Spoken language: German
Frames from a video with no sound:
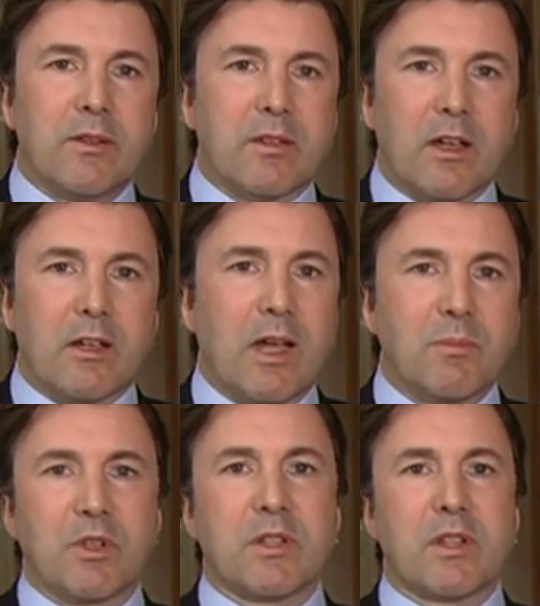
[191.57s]
Da gab
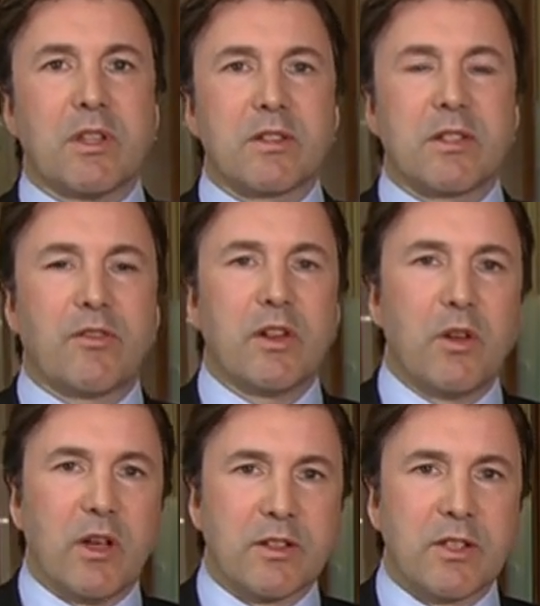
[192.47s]
es heute nicht sehr viel
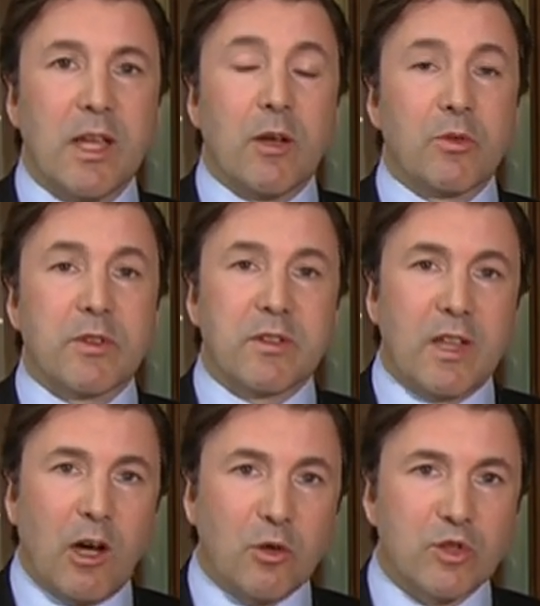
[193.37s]
Neues. Und
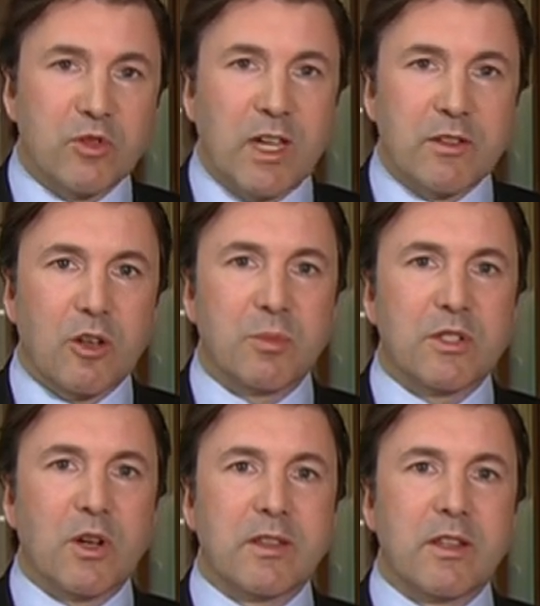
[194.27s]
der Ausschuss hat auch
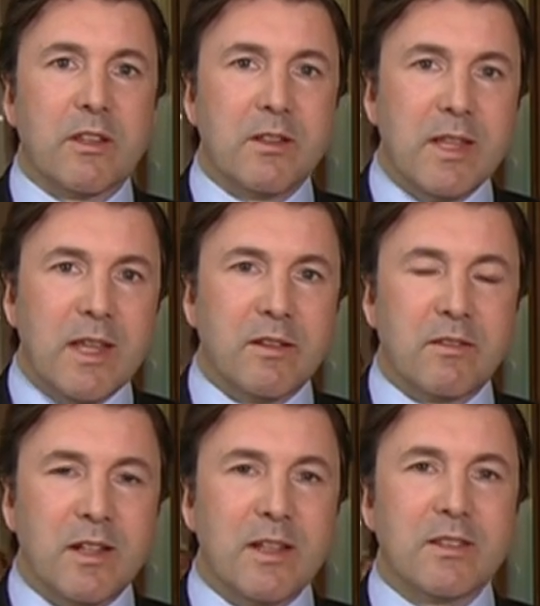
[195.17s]
bis heute
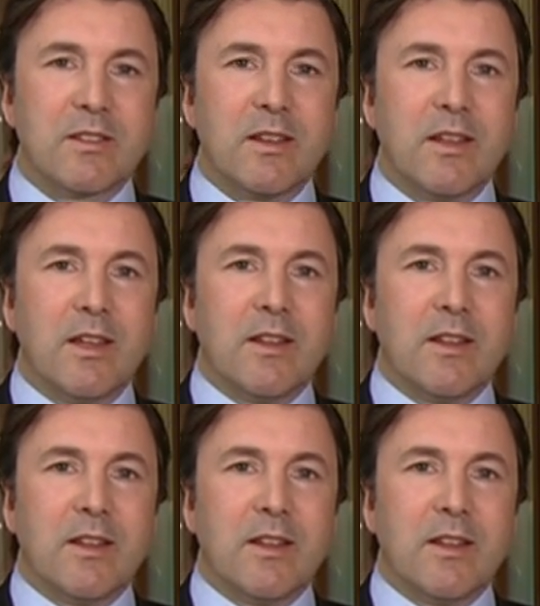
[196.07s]
nicht die Liste